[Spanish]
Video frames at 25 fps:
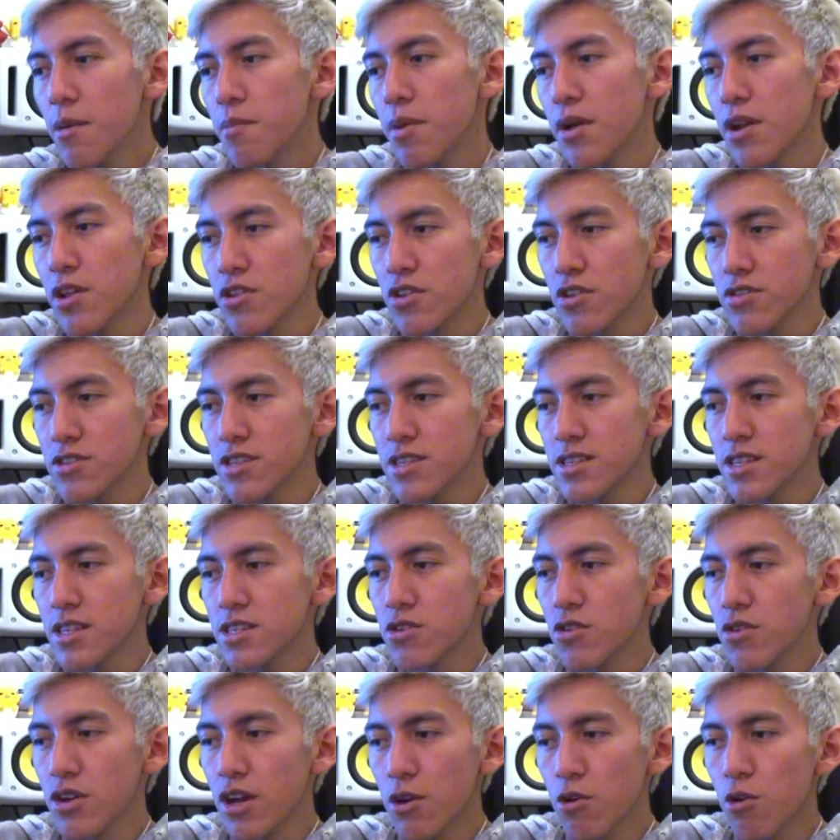Pero entonces
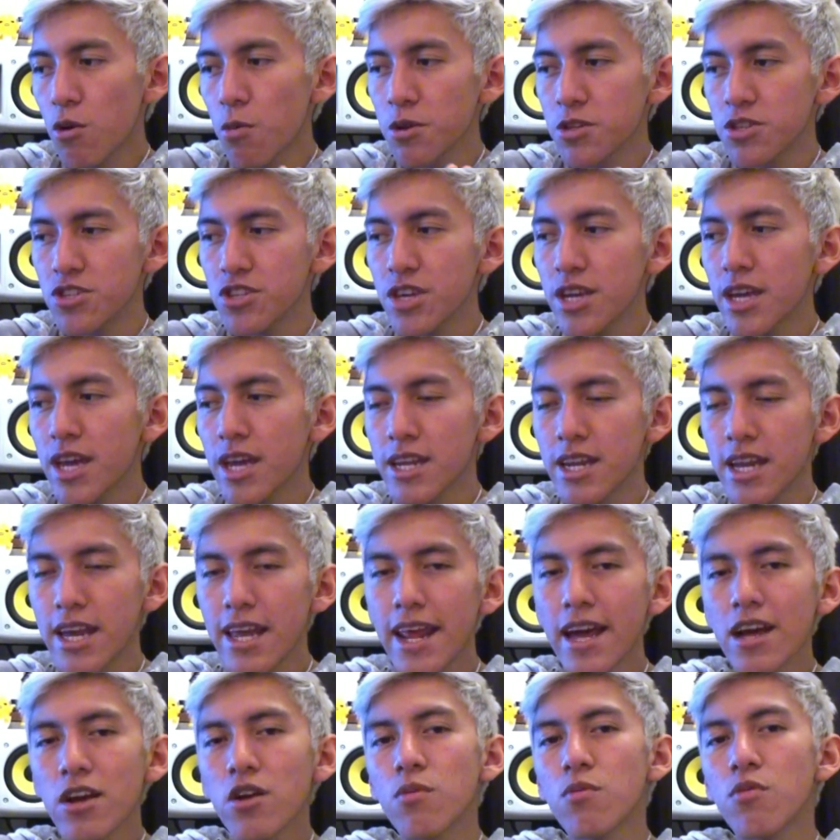les digo que Robot Chicken
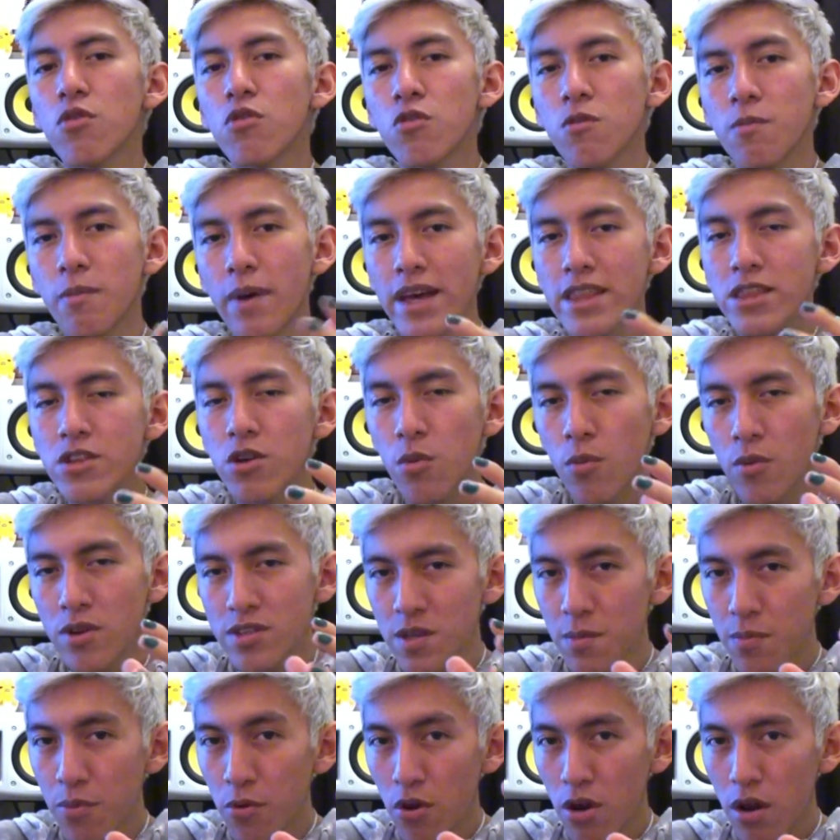era como un mat, como
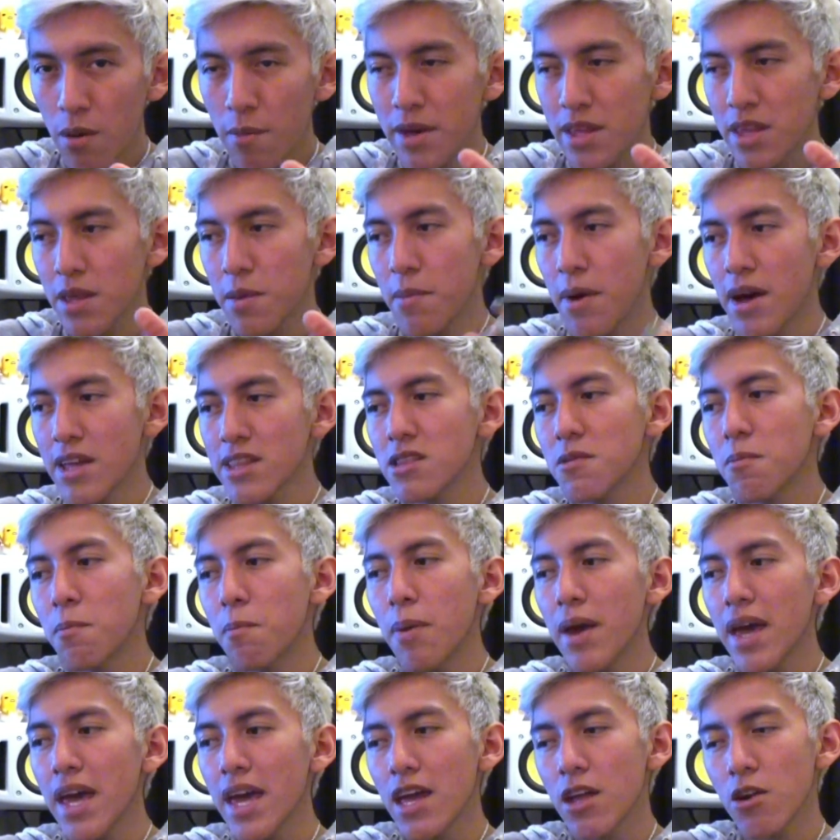ese programa de mat,
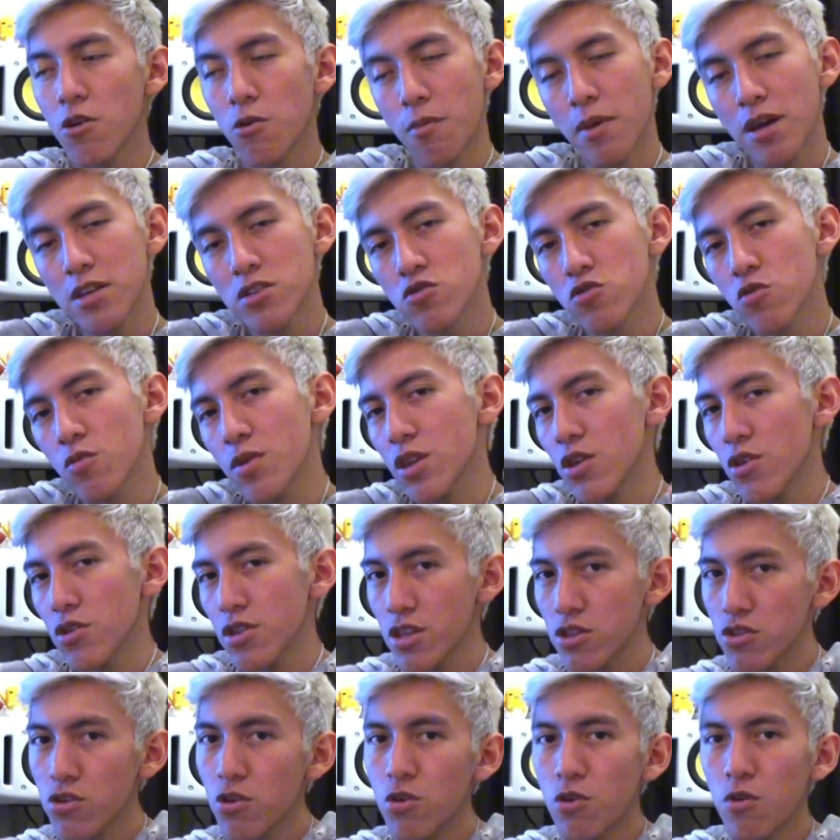pero más subido
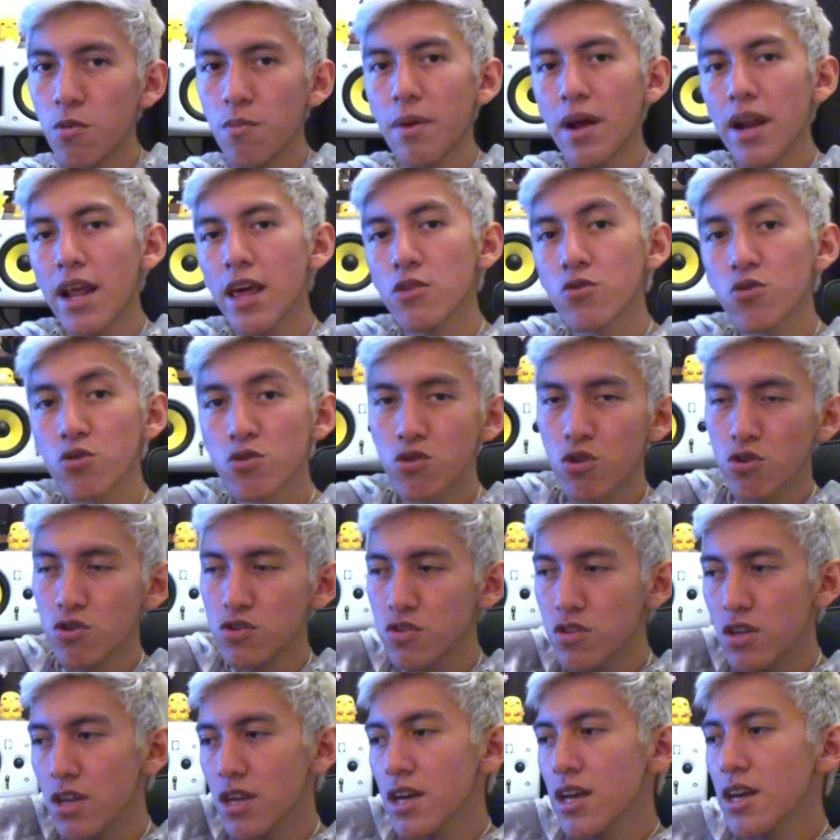de tono para
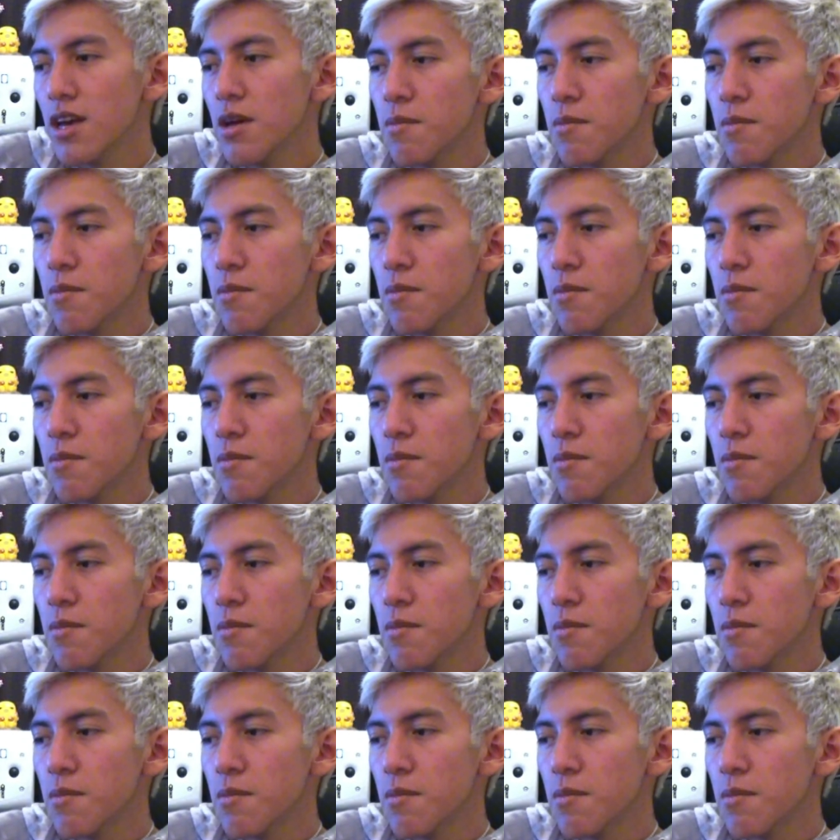adultos.